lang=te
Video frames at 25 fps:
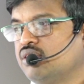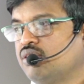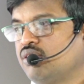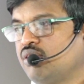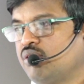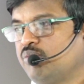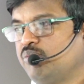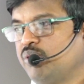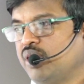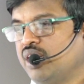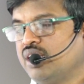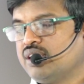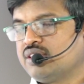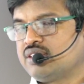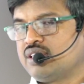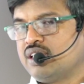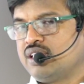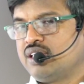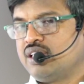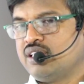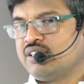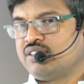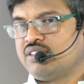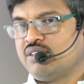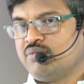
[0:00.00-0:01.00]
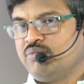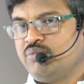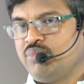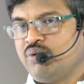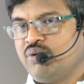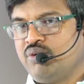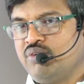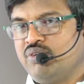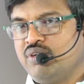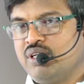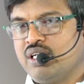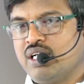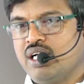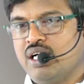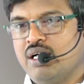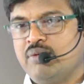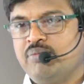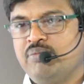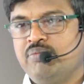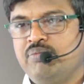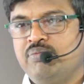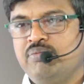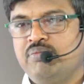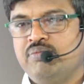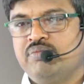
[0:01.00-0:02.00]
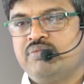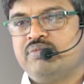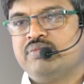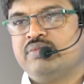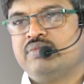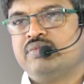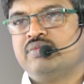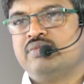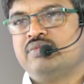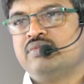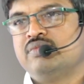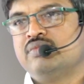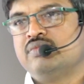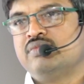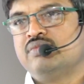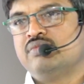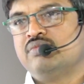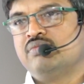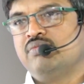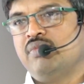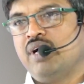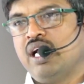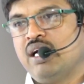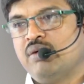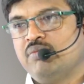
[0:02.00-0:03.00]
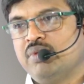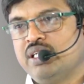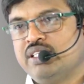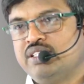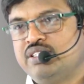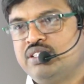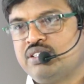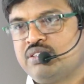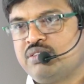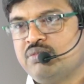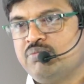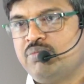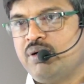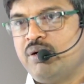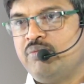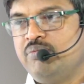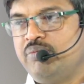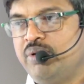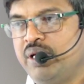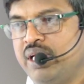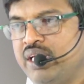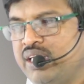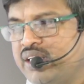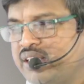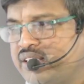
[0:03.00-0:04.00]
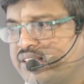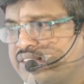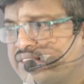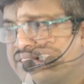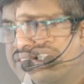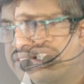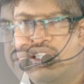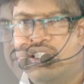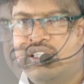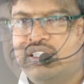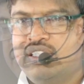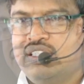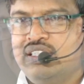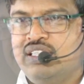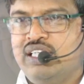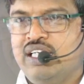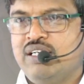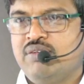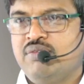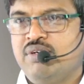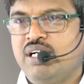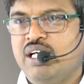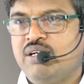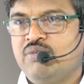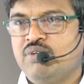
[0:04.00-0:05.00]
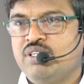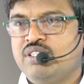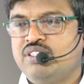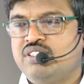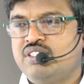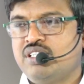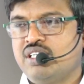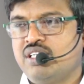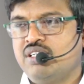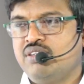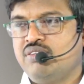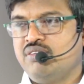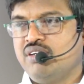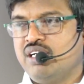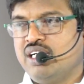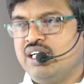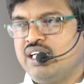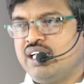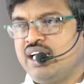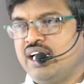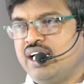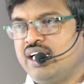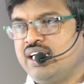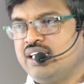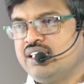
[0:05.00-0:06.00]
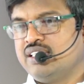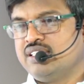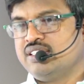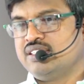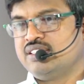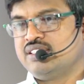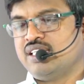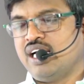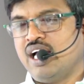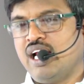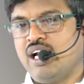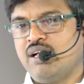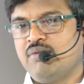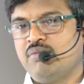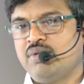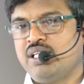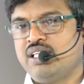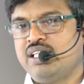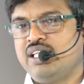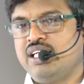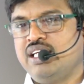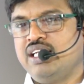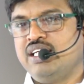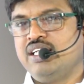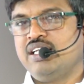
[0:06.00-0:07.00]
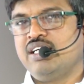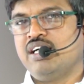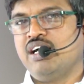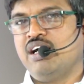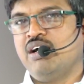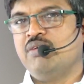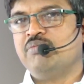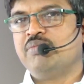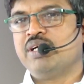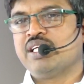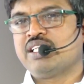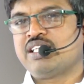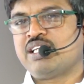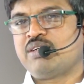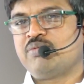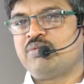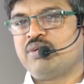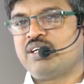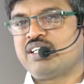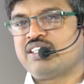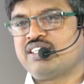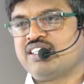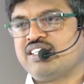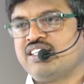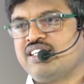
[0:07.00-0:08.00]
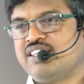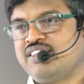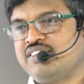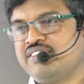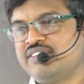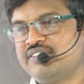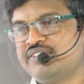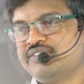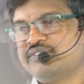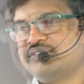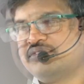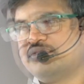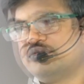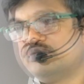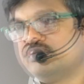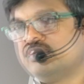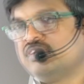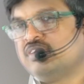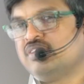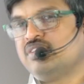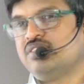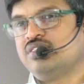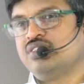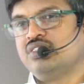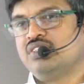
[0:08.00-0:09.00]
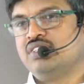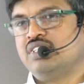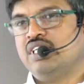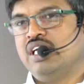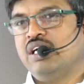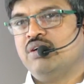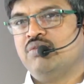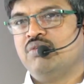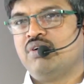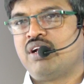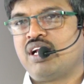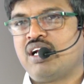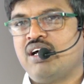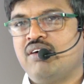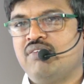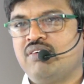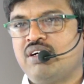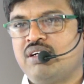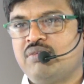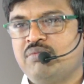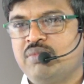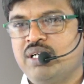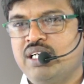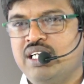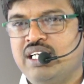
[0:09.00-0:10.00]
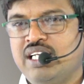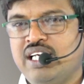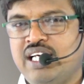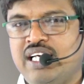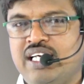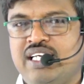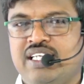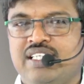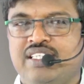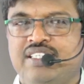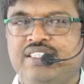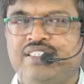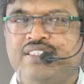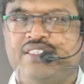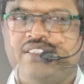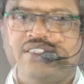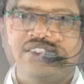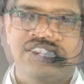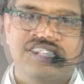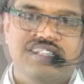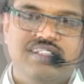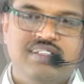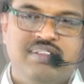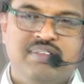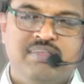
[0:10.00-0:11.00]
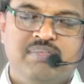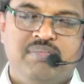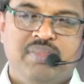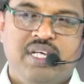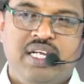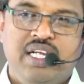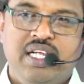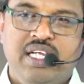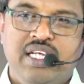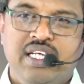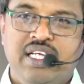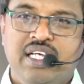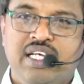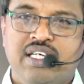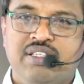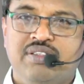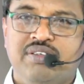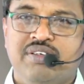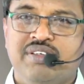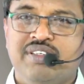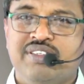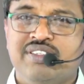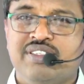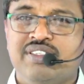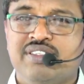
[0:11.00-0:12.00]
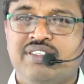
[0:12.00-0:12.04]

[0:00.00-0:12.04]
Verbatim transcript: కృపా సత్య సంపూర్ణుడిగా మన మధ్యకు పంపి దేవుడే వచ్చాడు అంటే చాలామంది అభ్యంతర పడుతున్నారు దేవుడు రావటం అంటే మరి ఏదో